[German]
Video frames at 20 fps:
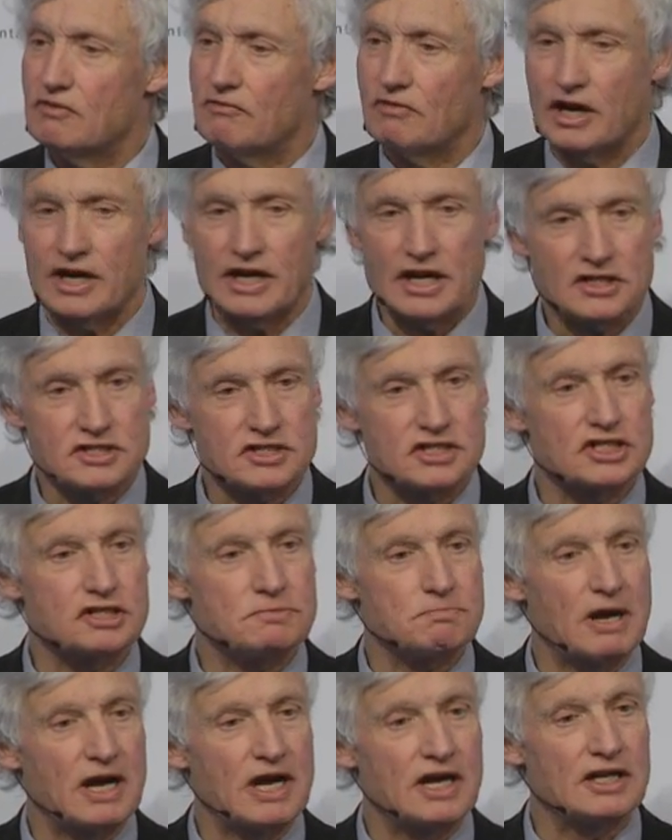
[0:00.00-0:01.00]
war
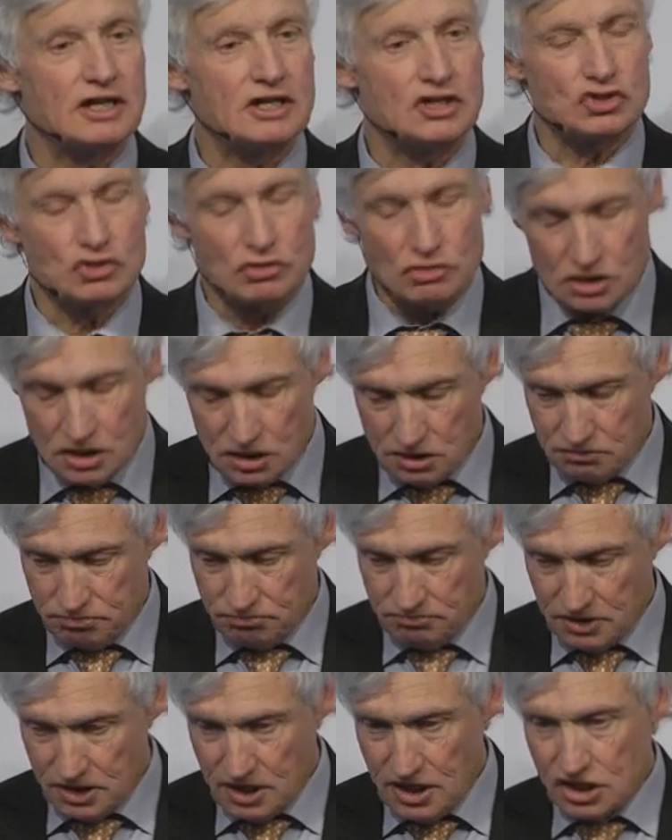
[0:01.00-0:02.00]
erstens Bayern entschuldet,
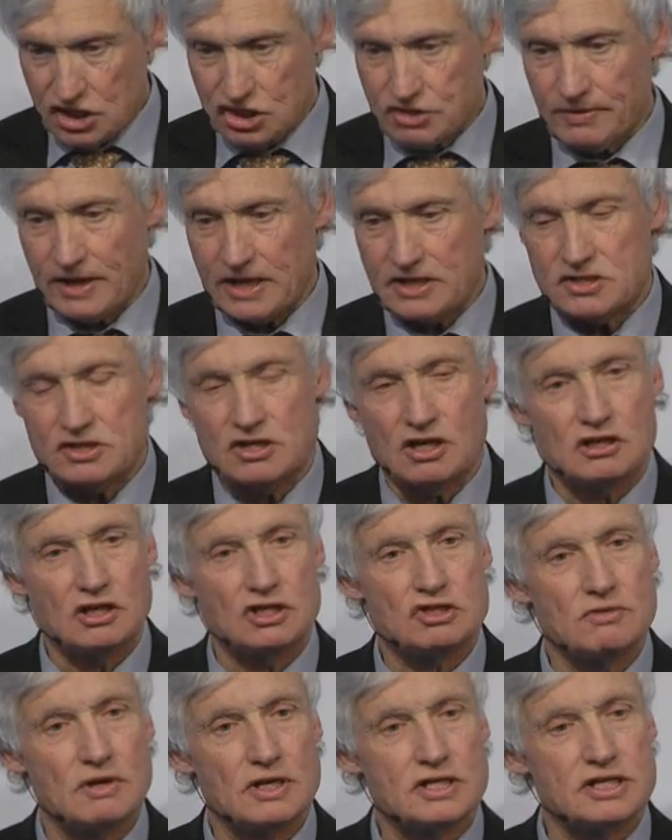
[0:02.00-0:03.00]
zweitens hat
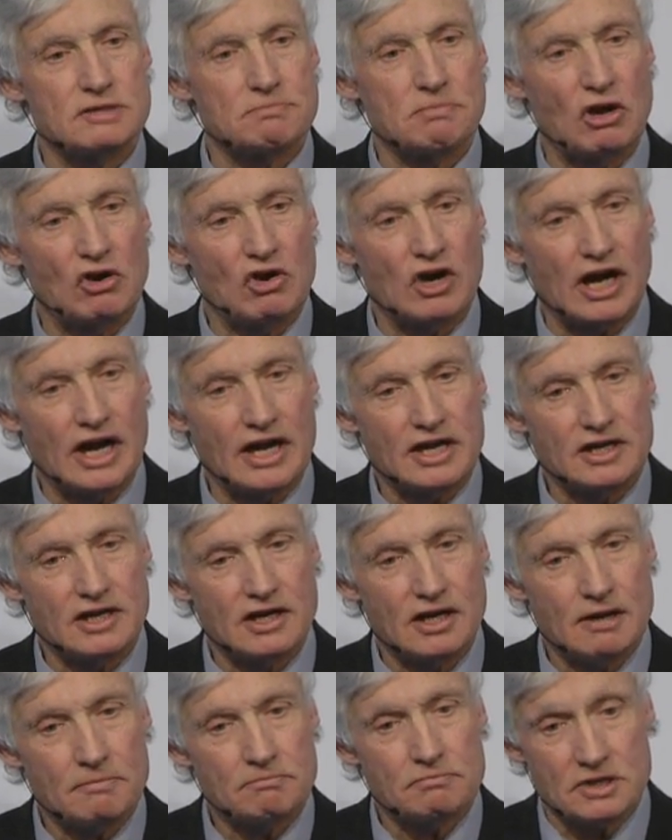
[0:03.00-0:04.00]
er 20 Brauereien
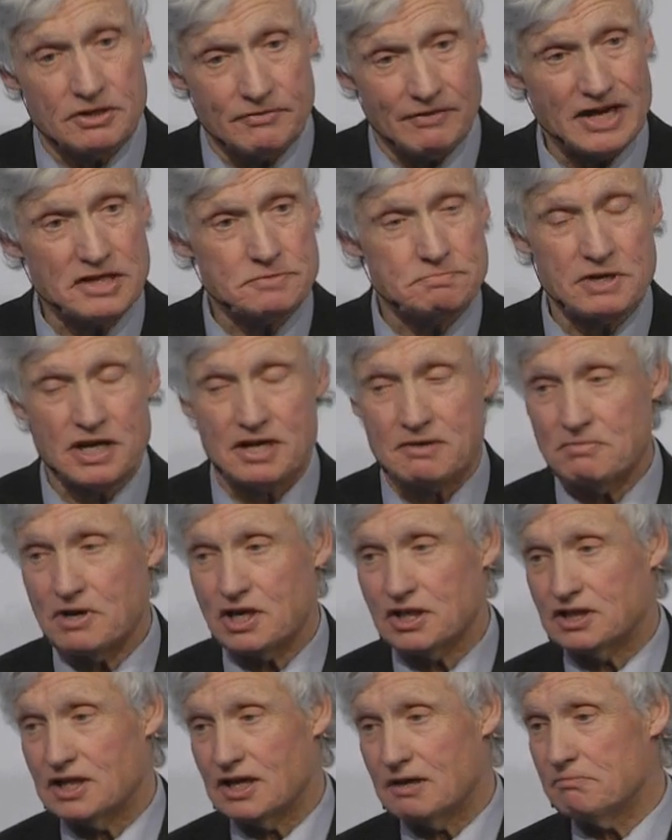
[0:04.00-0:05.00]
gehabt, die Weißbier
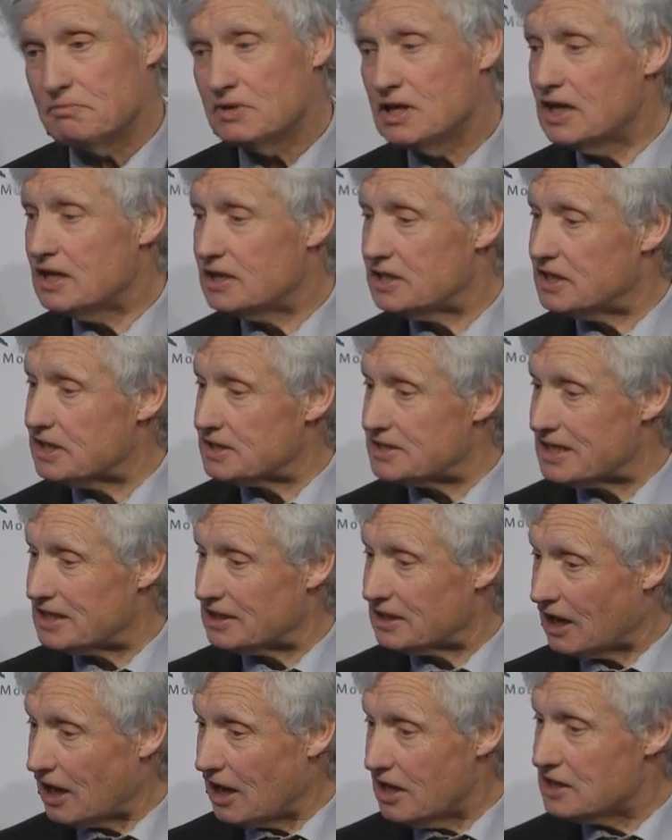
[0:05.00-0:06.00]
gemacht haben, die er
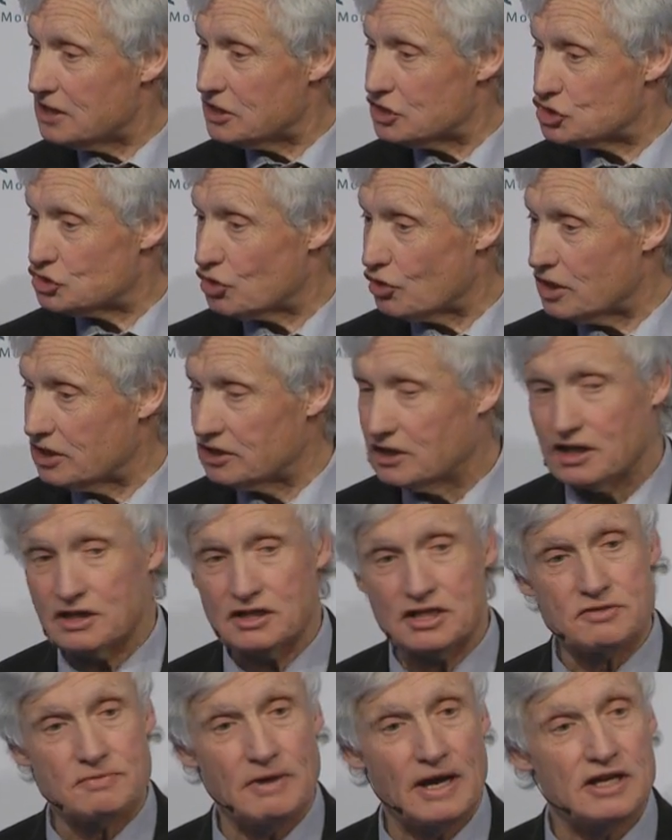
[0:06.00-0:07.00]
zentral gesteuert
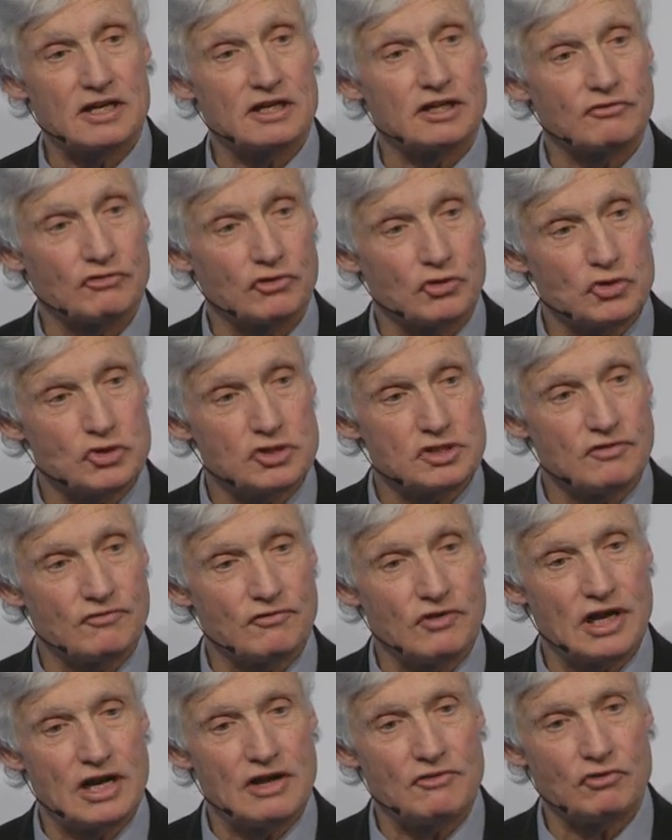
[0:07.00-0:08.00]
hat. Das war einer der frühesten
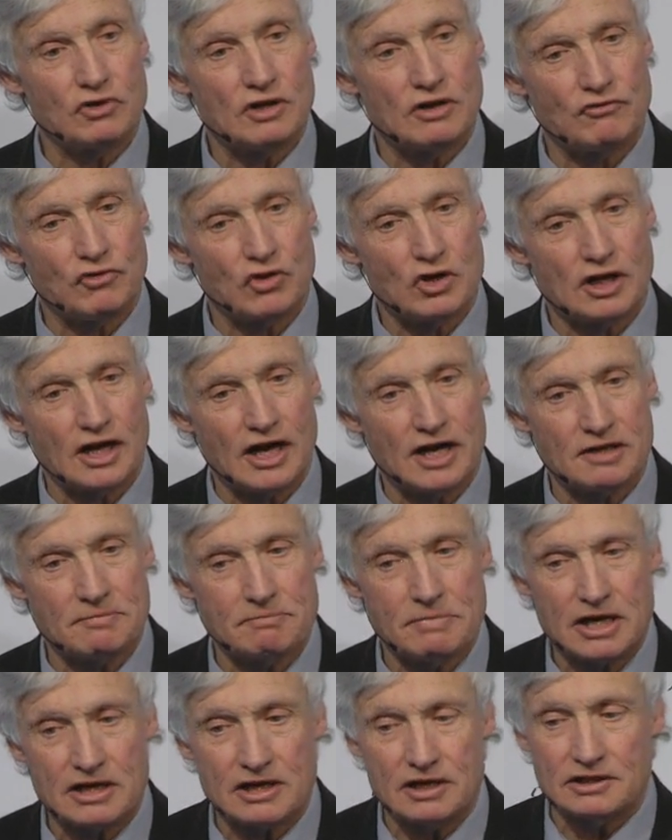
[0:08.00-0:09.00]
Fälle von
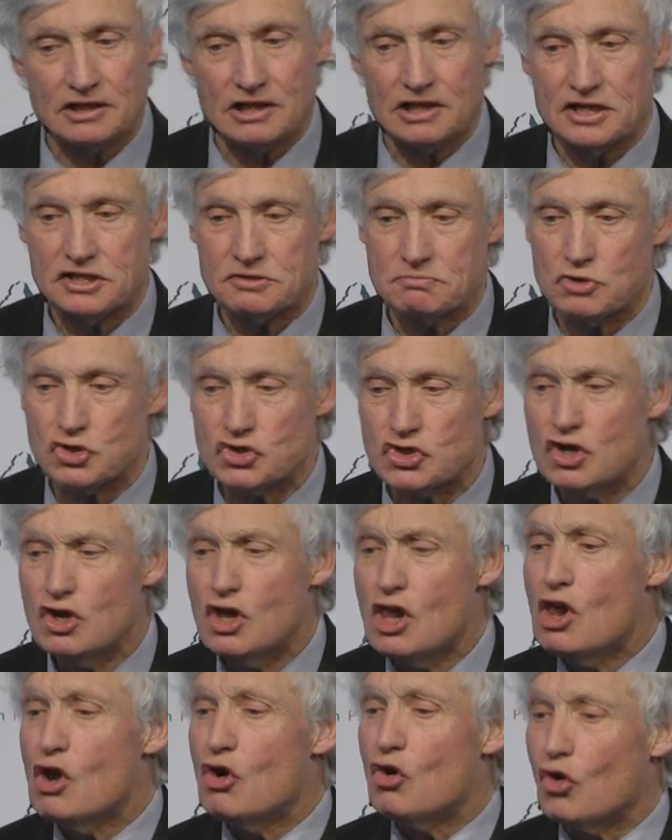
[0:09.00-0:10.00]
erfolgreichem Merkantilismus
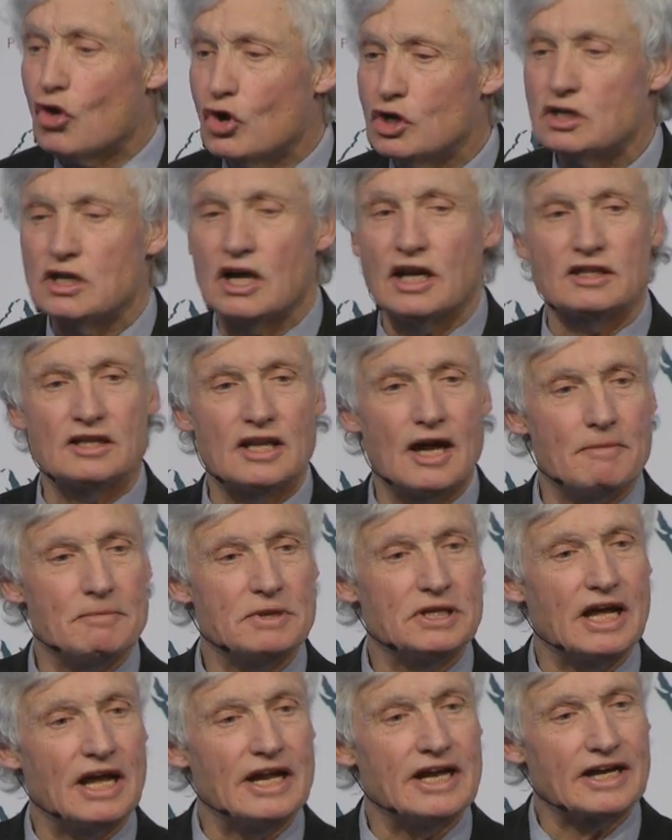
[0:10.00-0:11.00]
und hat
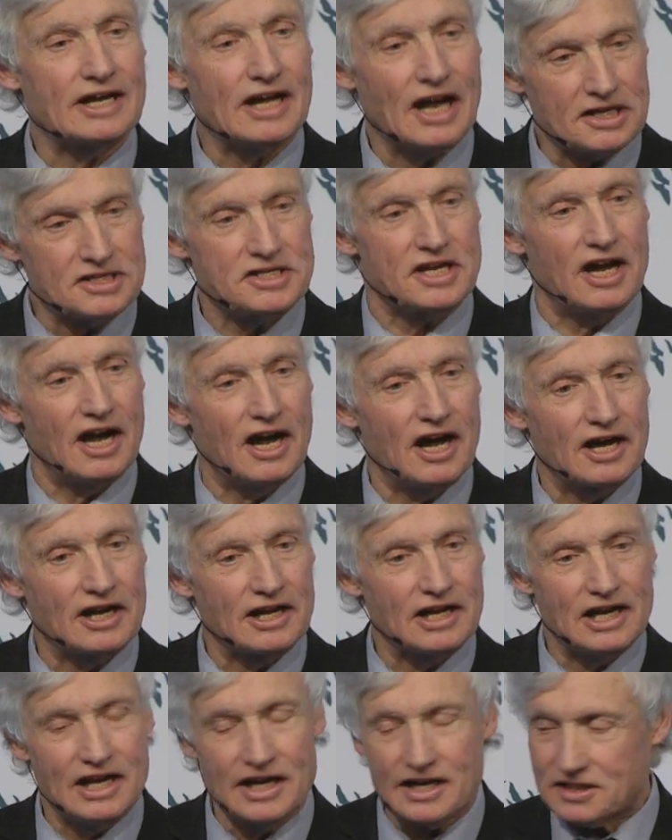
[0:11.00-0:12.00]
damit eine Kasse
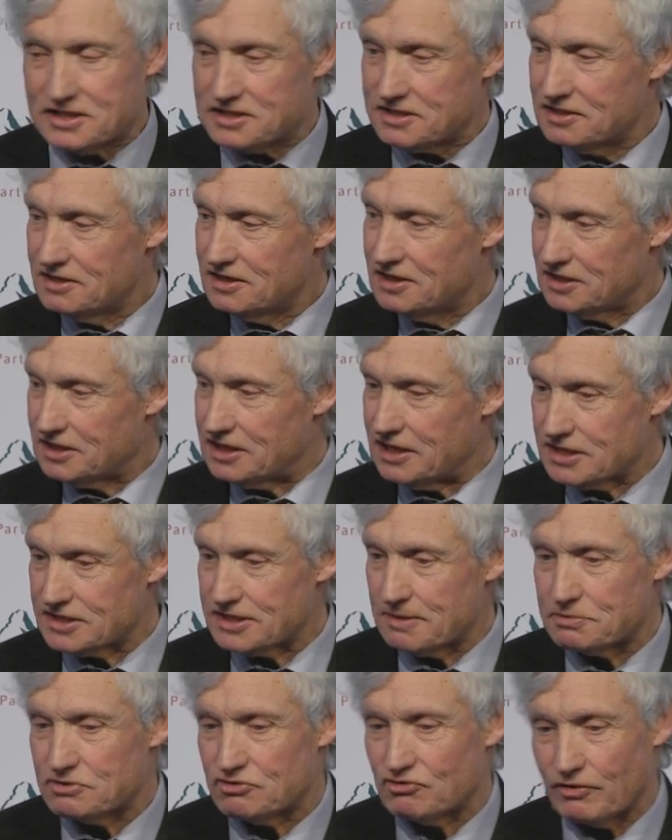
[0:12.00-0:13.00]
angelegt, die er
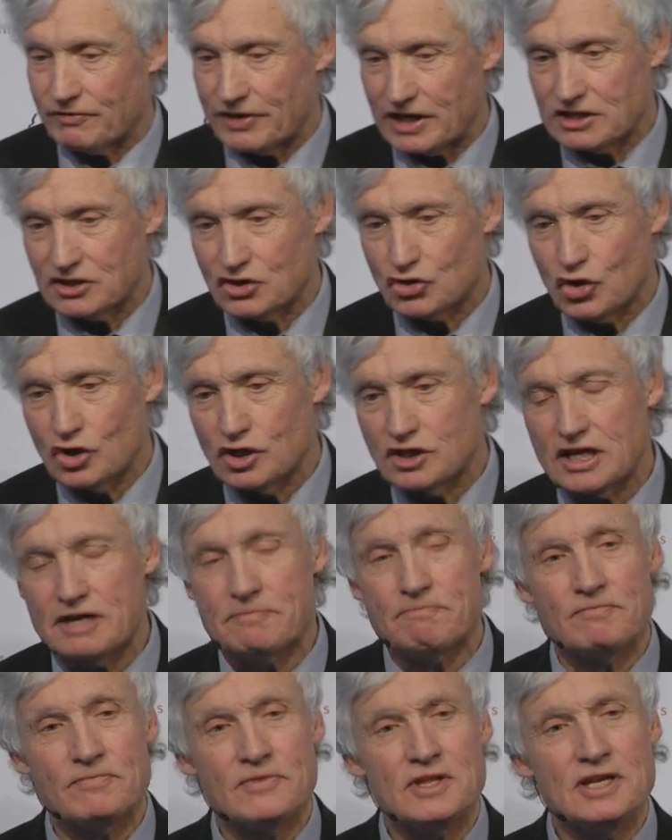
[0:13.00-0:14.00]
selbst verwalten konnte,